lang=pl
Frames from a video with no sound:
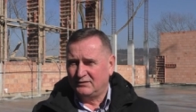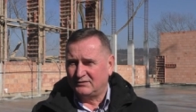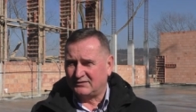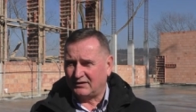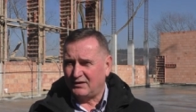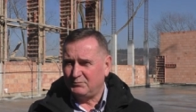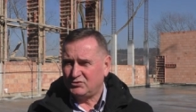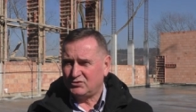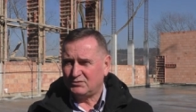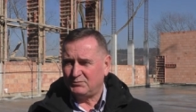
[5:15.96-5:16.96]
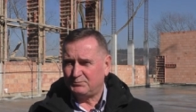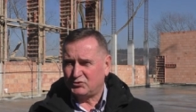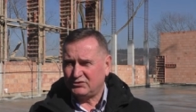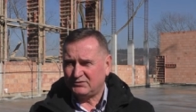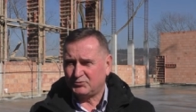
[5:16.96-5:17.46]
starajmy się, żeby
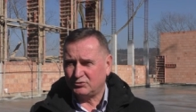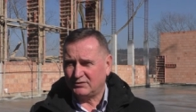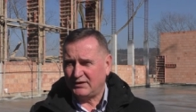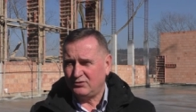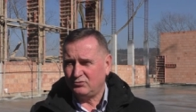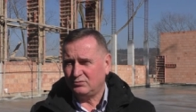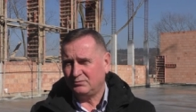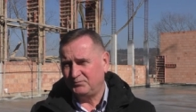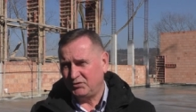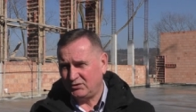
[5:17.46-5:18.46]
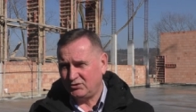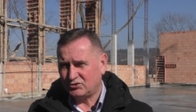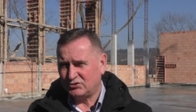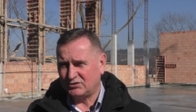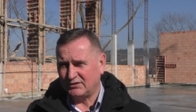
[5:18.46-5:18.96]
przy sprzątaniu nie
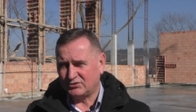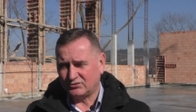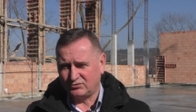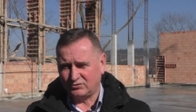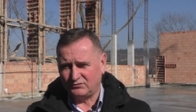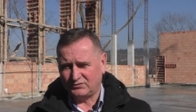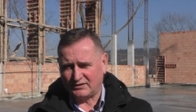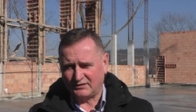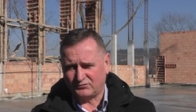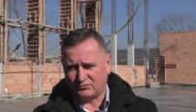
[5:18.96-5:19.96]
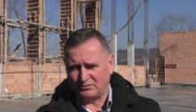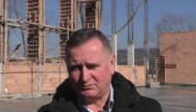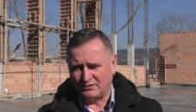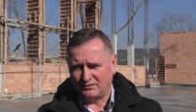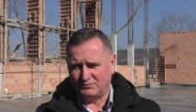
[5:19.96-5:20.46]
niszczyć naszego środowiska, w
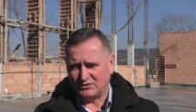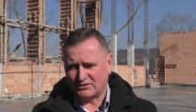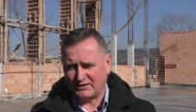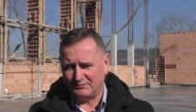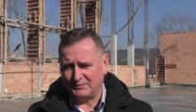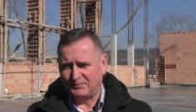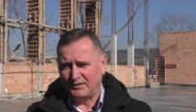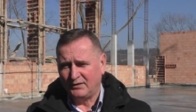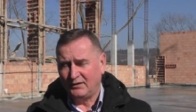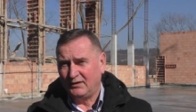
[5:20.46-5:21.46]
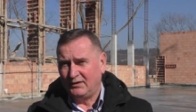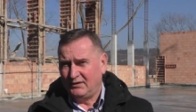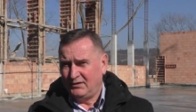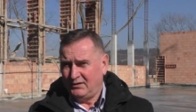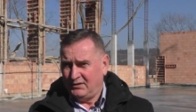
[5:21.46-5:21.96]
którym mieszkamy.
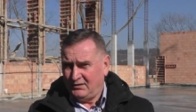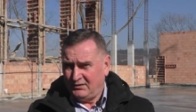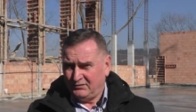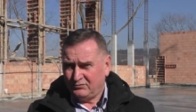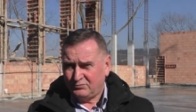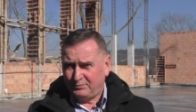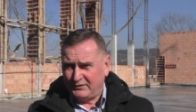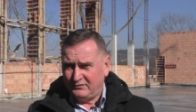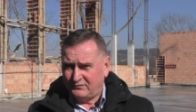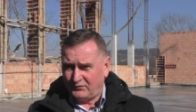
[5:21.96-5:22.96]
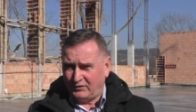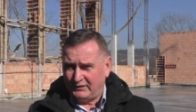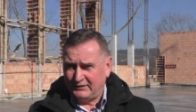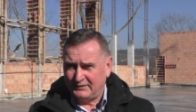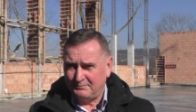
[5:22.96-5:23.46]
Cóż Państwo,
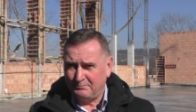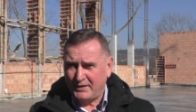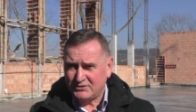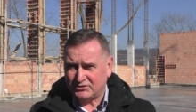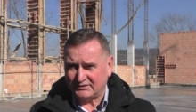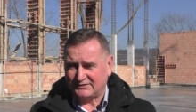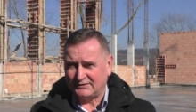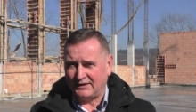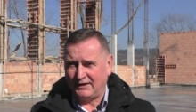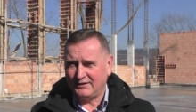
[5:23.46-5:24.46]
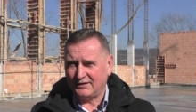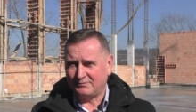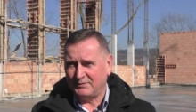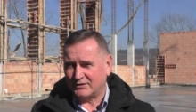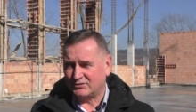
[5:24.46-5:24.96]
marzec, a
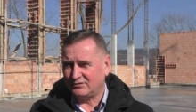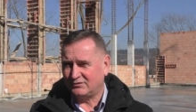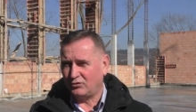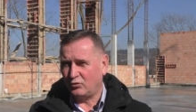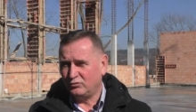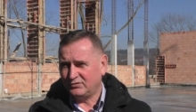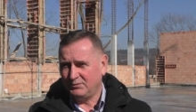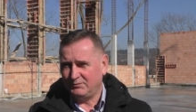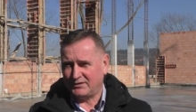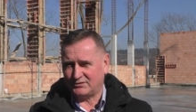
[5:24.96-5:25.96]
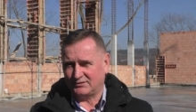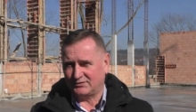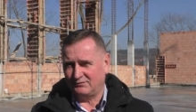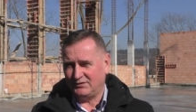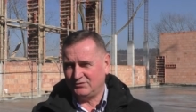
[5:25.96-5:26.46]
jak marzec, to 8
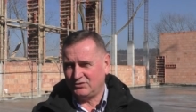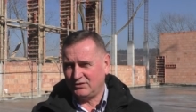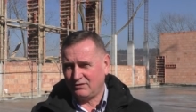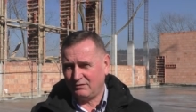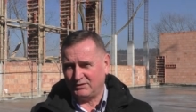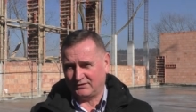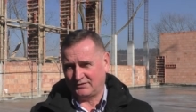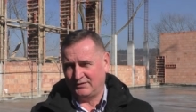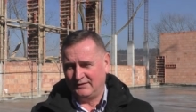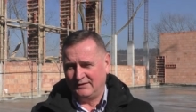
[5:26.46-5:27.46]
marzec, więc Dzień Kobiet.